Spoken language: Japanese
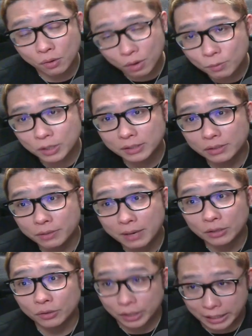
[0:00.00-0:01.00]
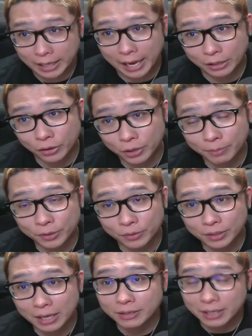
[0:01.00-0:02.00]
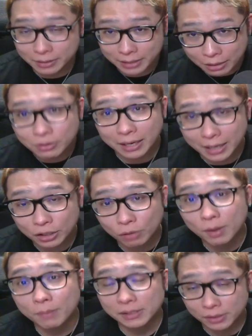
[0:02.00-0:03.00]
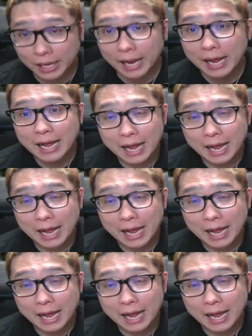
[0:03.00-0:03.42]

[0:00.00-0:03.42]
これもリスクリワードのいい、えー、トレードバトルになるなるかなと思いますので、